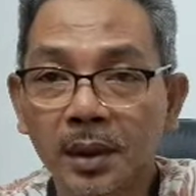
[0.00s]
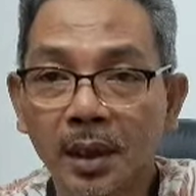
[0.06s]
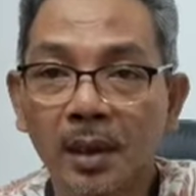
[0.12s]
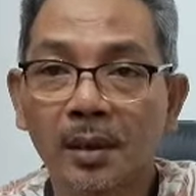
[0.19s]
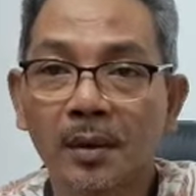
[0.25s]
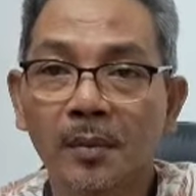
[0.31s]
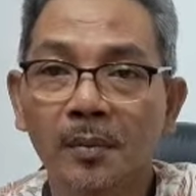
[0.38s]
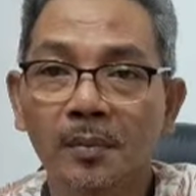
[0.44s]

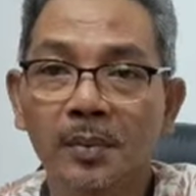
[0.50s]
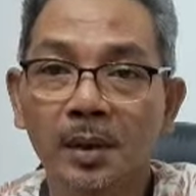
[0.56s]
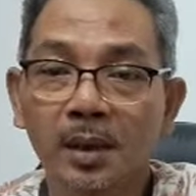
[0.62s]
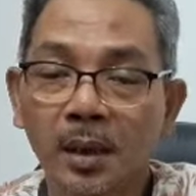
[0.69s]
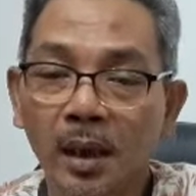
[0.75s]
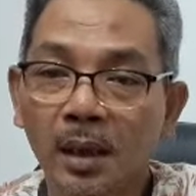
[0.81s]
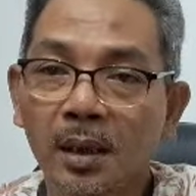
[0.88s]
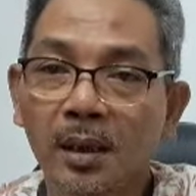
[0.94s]
Ya,
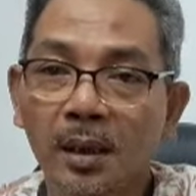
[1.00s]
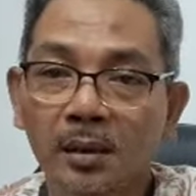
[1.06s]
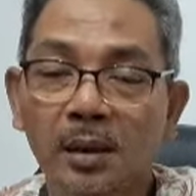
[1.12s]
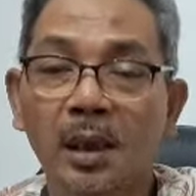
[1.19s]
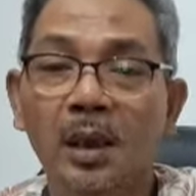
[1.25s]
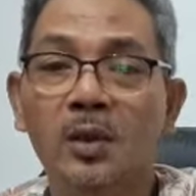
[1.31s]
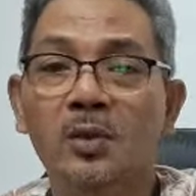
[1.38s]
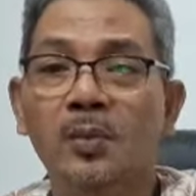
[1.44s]
Ikain
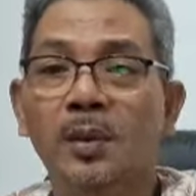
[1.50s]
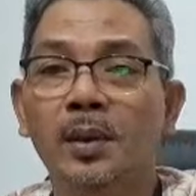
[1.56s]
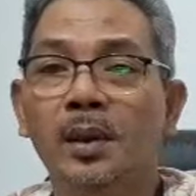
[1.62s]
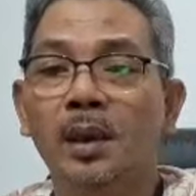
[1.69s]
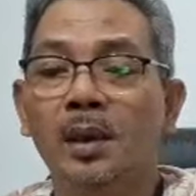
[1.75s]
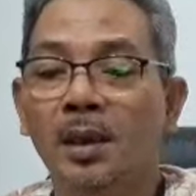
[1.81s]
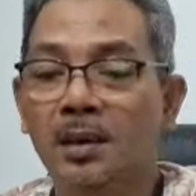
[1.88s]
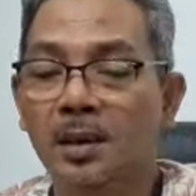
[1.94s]
Natalius
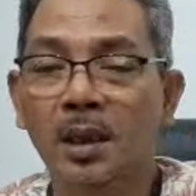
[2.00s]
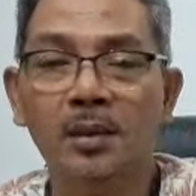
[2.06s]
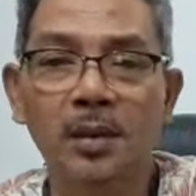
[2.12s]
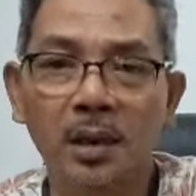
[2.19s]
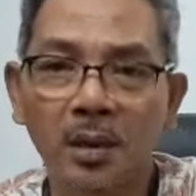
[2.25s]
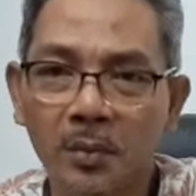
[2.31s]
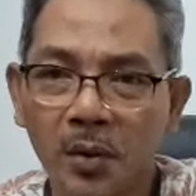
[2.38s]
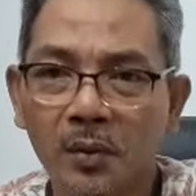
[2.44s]
speaking Anda
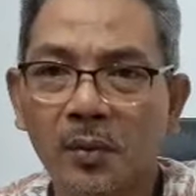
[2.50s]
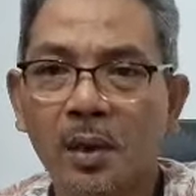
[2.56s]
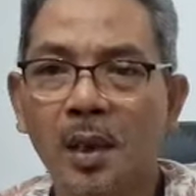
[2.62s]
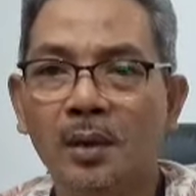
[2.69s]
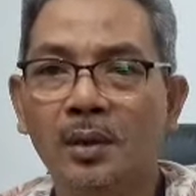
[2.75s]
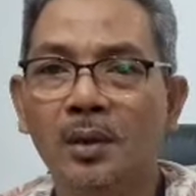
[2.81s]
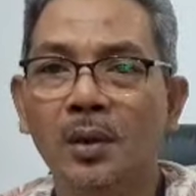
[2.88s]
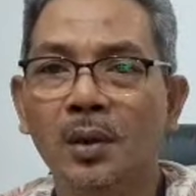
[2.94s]
jangan jadi
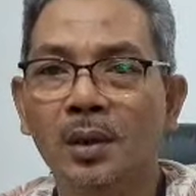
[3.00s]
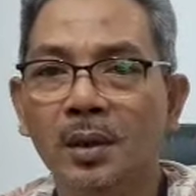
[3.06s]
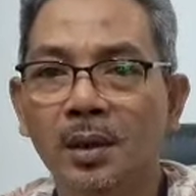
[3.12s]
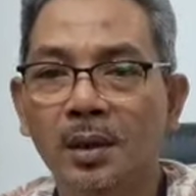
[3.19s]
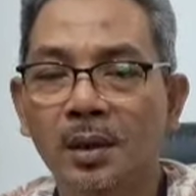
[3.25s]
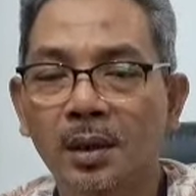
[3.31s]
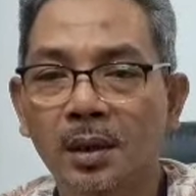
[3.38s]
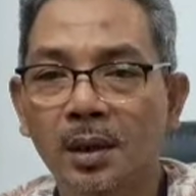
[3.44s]
provokator
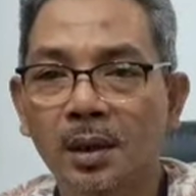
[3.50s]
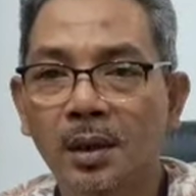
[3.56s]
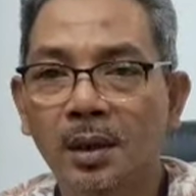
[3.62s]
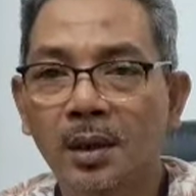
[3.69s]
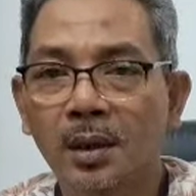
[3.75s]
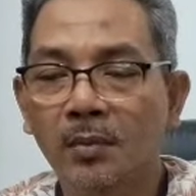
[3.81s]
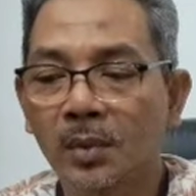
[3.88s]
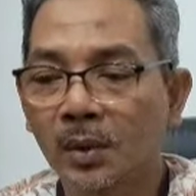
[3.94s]
nih.
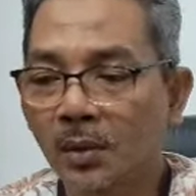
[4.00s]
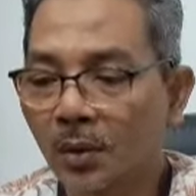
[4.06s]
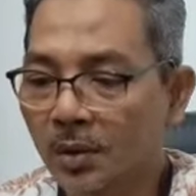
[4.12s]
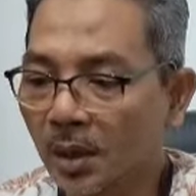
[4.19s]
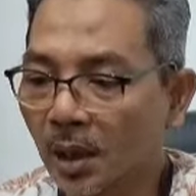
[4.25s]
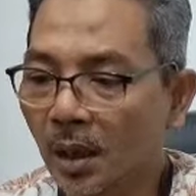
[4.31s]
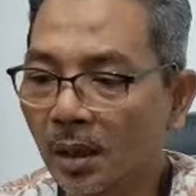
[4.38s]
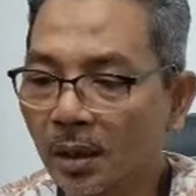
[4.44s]

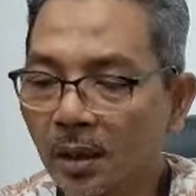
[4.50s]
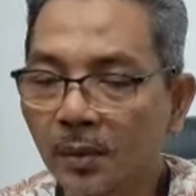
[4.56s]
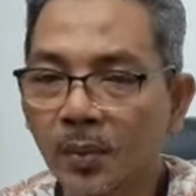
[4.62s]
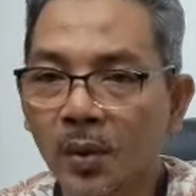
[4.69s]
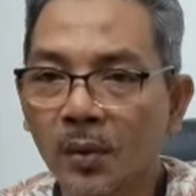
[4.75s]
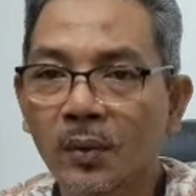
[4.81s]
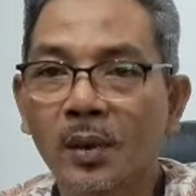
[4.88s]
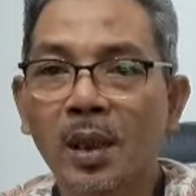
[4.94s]
Menurut saya ini
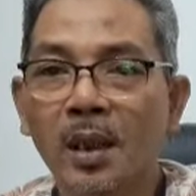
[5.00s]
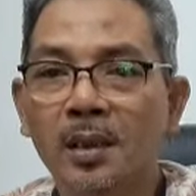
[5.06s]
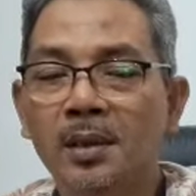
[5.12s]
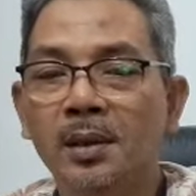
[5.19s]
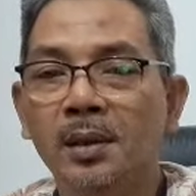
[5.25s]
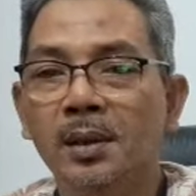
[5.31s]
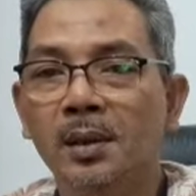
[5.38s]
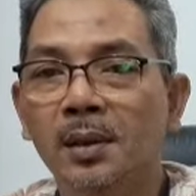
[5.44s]

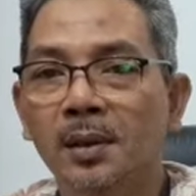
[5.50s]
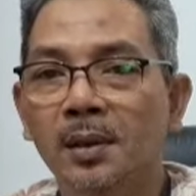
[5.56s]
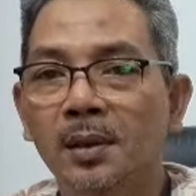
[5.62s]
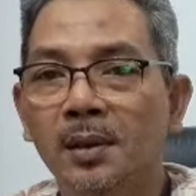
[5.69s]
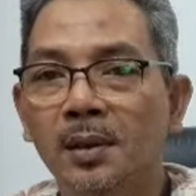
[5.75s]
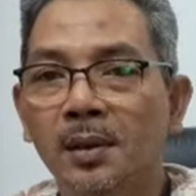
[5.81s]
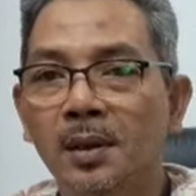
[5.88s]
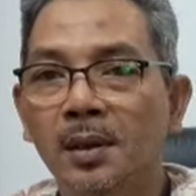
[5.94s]
provokasi ini.
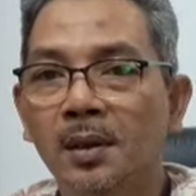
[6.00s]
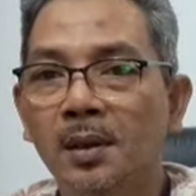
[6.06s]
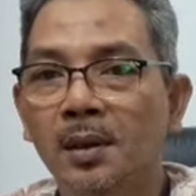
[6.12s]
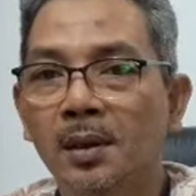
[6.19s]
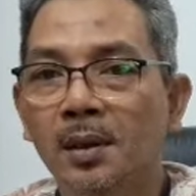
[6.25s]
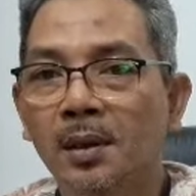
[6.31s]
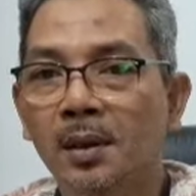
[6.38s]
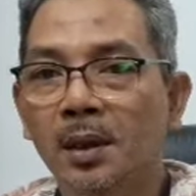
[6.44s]

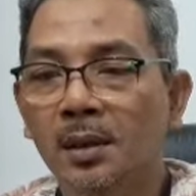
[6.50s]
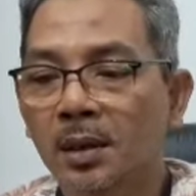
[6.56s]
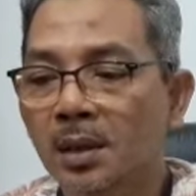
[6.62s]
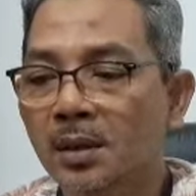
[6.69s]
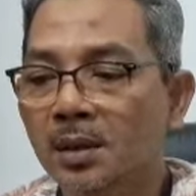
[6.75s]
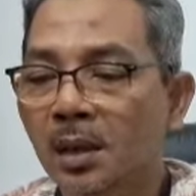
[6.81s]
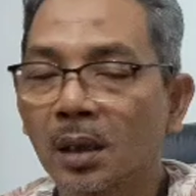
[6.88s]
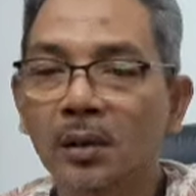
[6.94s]

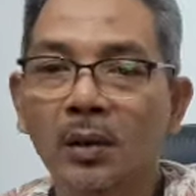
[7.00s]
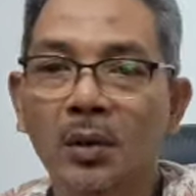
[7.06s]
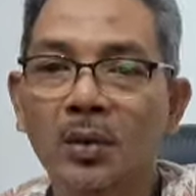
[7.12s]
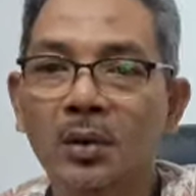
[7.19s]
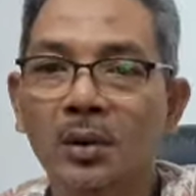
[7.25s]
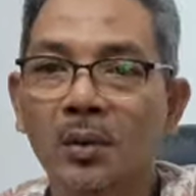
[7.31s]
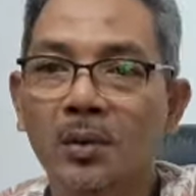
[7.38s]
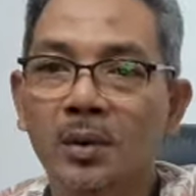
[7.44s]
Kita sedang
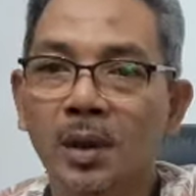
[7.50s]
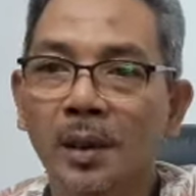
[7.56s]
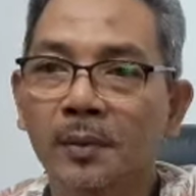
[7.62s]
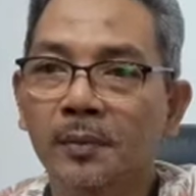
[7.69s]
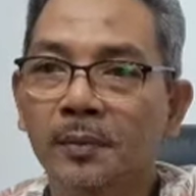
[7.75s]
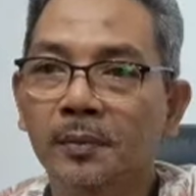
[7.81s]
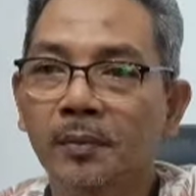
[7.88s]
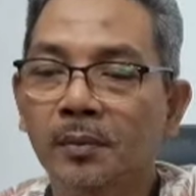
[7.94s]

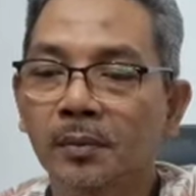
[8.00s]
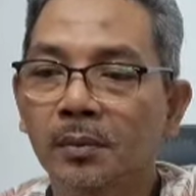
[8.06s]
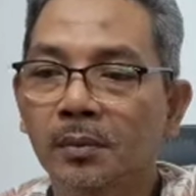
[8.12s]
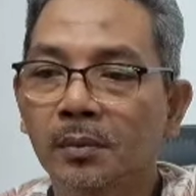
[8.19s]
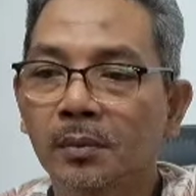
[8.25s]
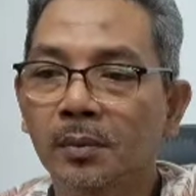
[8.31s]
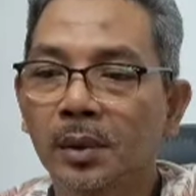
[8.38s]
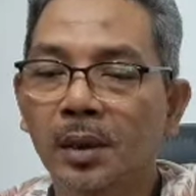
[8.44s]
terus-terusan
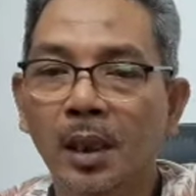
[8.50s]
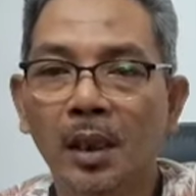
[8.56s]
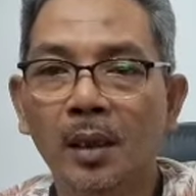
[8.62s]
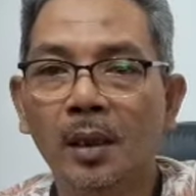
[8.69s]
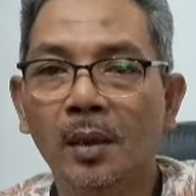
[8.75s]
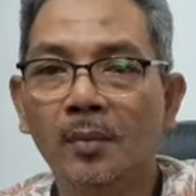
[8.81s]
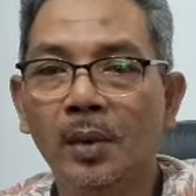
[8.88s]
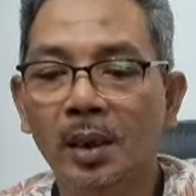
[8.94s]

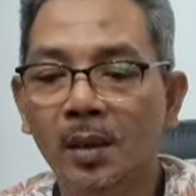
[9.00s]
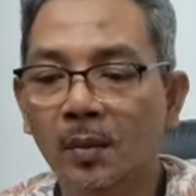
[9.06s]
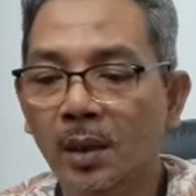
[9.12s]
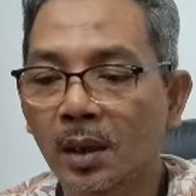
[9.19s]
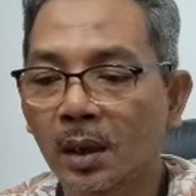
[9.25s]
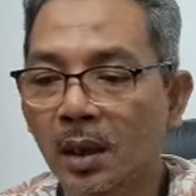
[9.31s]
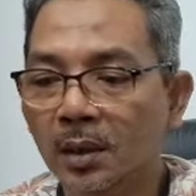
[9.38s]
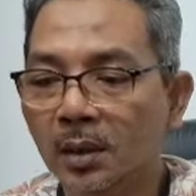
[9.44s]
menggalang
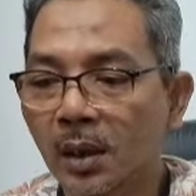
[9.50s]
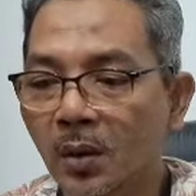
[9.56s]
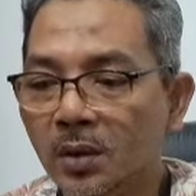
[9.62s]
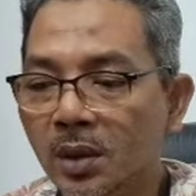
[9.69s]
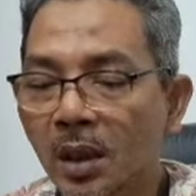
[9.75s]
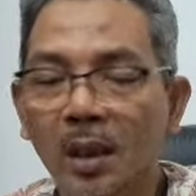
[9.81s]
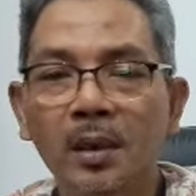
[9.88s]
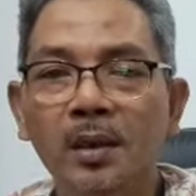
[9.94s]
bagaimana kita
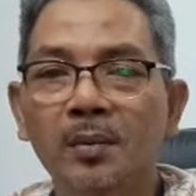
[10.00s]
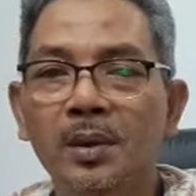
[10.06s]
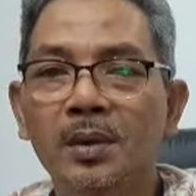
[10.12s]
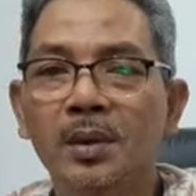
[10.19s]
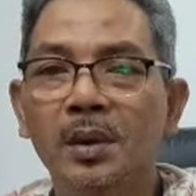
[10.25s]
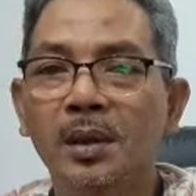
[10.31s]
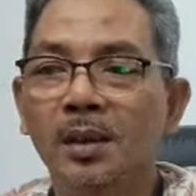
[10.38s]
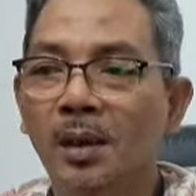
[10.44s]
harus saling
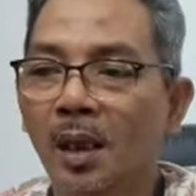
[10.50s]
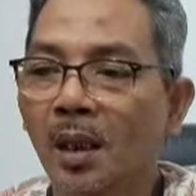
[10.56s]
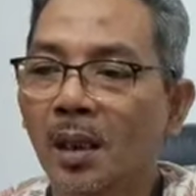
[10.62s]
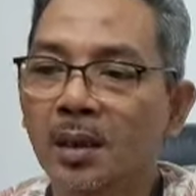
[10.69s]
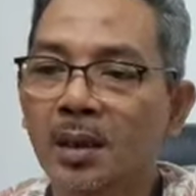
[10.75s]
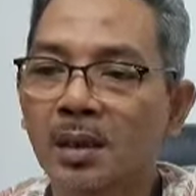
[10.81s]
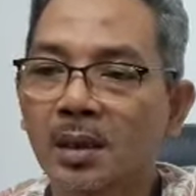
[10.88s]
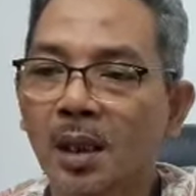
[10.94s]

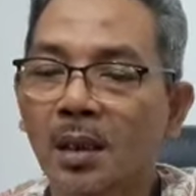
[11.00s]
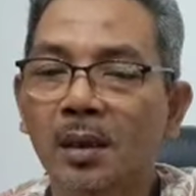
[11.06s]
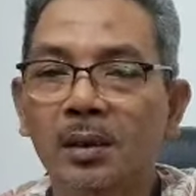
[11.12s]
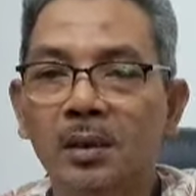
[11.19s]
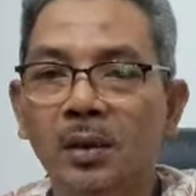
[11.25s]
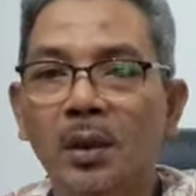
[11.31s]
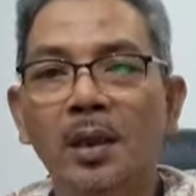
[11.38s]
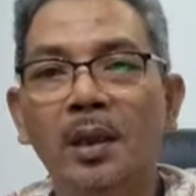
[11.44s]
mencintai,
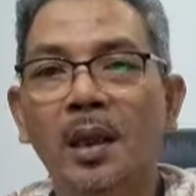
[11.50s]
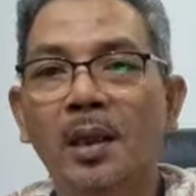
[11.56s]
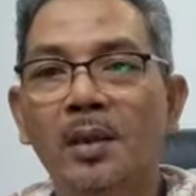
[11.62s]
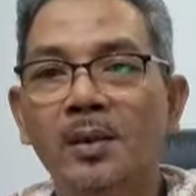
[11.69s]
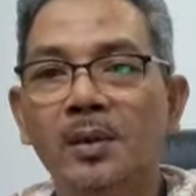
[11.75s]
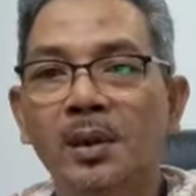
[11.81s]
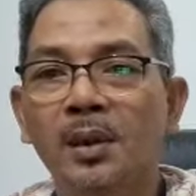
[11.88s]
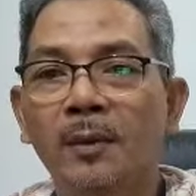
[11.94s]
saling
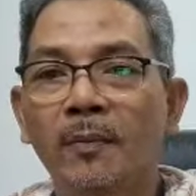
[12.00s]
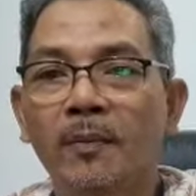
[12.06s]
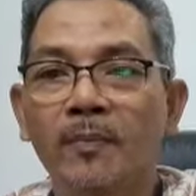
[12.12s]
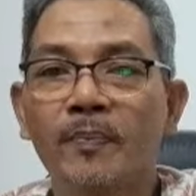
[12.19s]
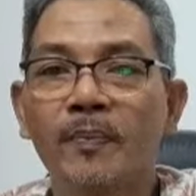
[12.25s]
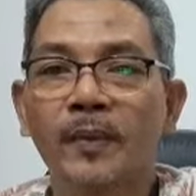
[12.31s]
toleransi.